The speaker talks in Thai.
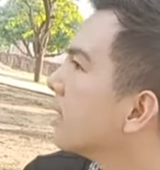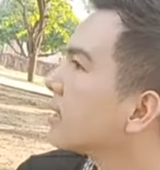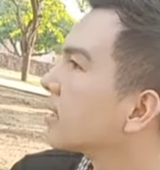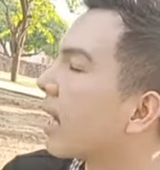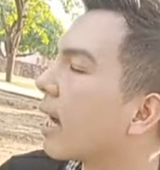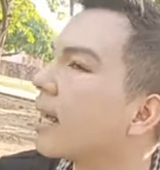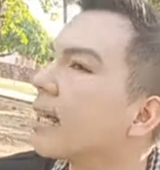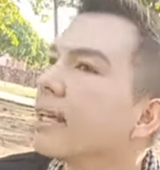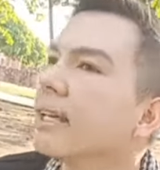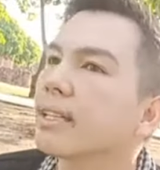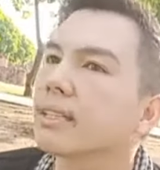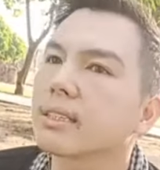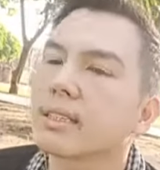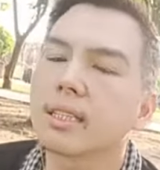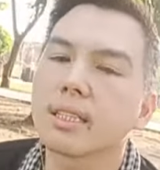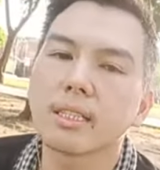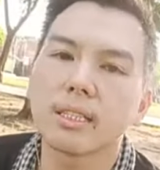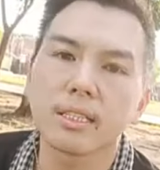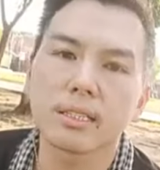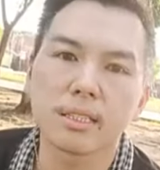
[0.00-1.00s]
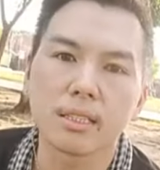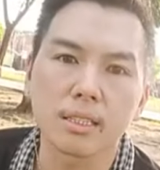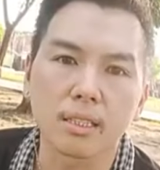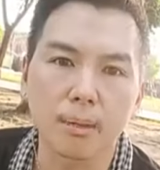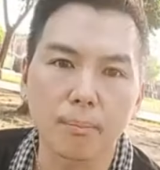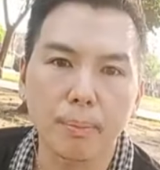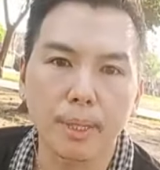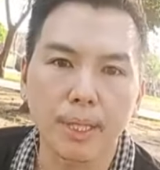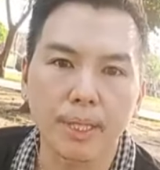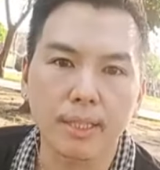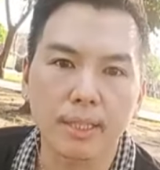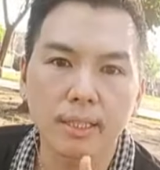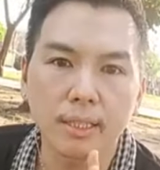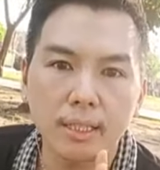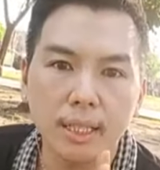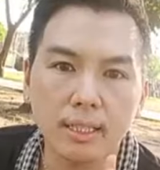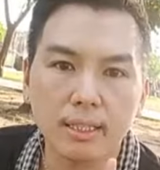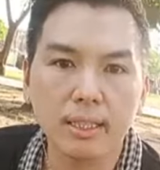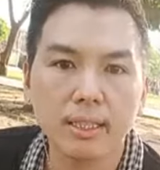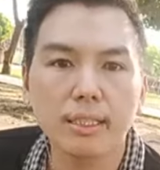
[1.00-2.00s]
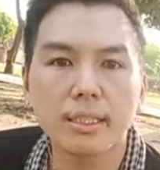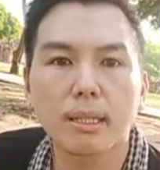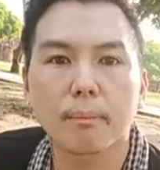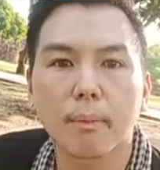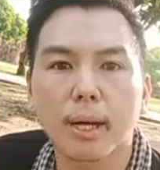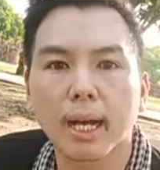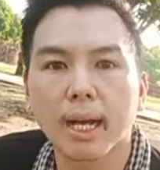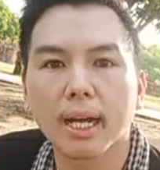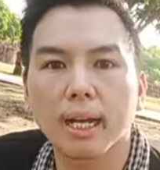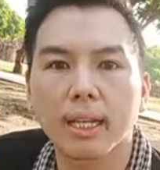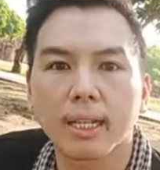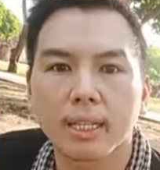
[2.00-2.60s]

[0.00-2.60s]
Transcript: สาเหตุที่เสือเป่งเลือกที่จะมา